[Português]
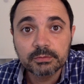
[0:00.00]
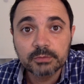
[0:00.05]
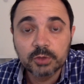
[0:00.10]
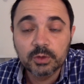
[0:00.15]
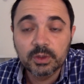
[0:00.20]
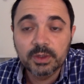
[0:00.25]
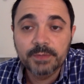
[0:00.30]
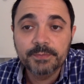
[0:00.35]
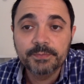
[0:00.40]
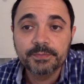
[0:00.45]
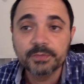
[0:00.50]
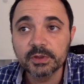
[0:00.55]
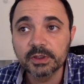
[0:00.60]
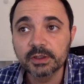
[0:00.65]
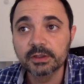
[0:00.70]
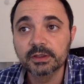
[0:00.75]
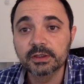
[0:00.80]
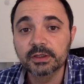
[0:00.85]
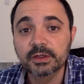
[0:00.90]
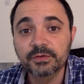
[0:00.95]
não é?
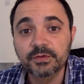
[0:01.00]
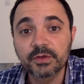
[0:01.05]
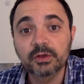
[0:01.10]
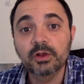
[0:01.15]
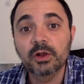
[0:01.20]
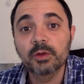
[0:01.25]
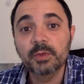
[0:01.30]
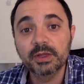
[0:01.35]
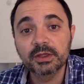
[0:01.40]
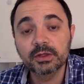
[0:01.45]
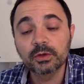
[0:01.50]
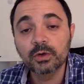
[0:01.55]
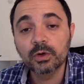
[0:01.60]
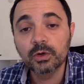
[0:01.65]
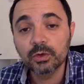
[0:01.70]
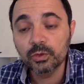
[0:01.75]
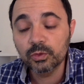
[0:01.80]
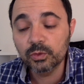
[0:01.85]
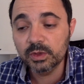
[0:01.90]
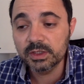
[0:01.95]
eventualmente
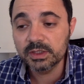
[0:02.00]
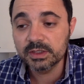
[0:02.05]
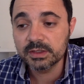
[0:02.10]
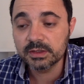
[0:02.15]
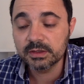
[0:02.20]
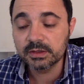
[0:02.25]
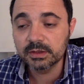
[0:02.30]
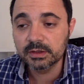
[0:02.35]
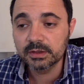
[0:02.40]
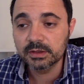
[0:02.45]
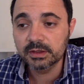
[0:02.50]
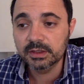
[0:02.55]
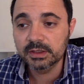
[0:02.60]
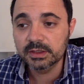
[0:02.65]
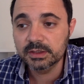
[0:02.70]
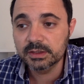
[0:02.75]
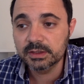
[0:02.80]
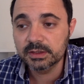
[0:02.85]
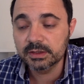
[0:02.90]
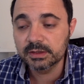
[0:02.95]
agora o Insta,
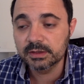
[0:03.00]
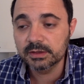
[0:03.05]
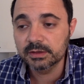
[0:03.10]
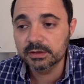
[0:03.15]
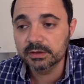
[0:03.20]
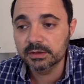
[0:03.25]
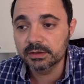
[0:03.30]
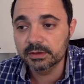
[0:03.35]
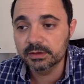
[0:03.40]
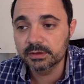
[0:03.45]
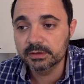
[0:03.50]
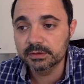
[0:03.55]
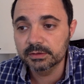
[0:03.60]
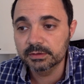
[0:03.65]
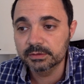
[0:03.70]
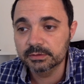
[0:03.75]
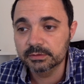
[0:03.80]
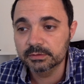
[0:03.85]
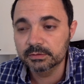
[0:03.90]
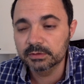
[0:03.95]
Insta
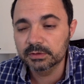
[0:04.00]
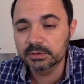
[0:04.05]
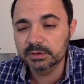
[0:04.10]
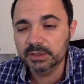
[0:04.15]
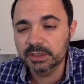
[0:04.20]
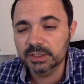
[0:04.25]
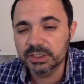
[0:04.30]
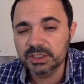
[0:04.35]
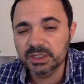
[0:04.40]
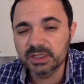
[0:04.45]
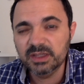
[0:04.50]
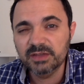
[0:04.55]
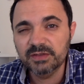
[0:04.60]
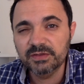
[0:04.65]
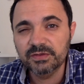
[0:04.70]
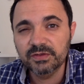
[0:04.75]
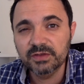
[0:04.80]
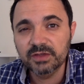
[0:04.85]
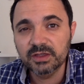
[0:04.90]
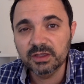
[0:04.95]

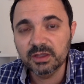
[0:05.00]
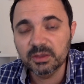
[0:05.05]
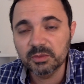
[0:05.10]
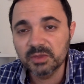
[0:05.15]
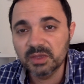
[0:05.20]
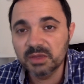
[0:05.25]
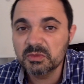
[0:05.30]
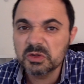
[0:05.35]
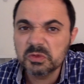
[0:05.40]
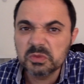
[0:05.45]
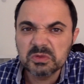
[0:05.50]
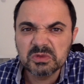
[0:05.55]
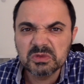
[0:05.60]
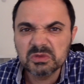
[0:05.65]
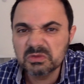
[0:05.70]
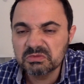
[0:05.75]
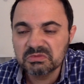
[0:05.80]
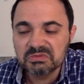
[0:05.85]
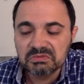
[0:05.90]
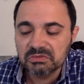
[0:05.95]
IGTV também, mas
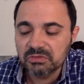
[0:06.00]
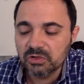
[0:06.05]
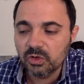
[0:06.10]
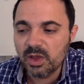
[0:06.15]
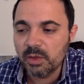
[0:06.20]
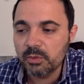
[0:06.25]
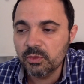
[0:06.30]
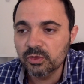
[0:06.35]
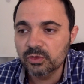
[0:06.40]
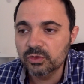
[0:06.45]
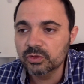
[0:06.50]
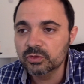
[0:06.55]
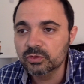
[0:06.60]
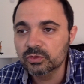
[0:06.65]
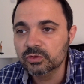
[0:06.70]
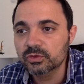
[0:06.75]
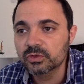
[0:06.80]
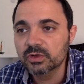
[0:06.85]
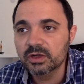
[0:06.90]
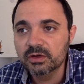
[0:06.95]
não é
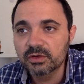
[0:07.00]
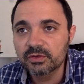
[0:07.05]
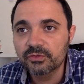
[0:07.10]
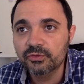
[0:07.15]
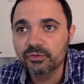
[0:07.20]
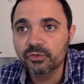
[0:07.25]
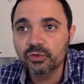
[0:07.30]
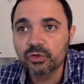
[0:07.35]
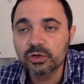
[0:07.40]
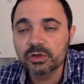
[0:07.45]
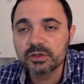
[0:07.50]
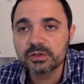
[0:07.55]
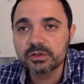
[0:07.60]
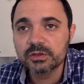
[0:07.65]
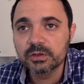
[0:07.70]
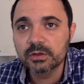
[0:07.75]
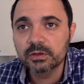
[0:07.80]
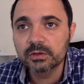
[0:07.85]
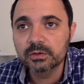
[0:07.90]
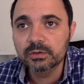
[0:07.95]
muito a
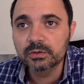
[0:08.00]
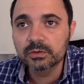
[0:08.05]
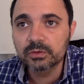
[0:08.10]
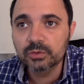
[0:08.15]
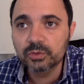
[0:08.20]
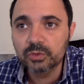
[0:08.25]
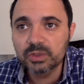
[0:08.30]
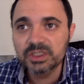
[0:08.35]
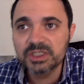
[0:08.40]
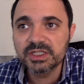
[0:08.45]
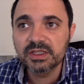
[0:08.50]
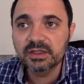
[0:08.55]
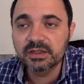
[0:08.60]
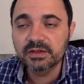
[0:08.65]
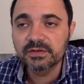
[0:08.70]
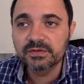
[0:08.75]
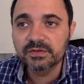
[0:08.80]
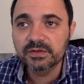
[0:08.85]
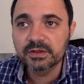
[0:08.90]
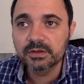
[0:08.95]
vocação do, do
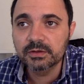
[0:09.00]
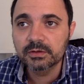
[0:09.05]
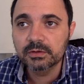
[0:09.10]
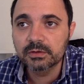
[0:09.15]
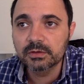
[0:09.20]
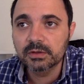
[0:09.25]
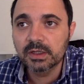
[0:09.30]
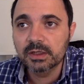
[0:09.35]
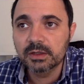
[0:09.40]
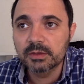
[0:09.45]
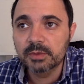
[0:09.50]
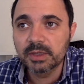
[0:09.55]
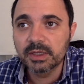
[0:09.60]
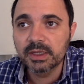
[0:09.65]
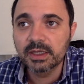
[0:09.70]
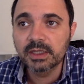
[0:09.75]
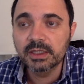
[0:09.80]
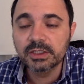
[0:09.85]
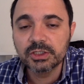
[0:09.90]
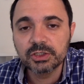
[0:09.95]
IGTV, lá como é que
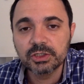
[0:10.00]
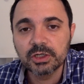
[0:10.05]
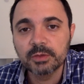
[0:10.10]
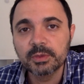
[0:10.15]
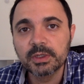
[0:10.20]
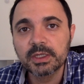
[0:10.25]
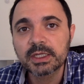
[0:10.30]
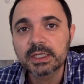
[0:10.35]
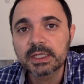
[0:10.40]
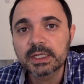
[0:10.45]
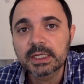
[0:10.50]
aquilo se chama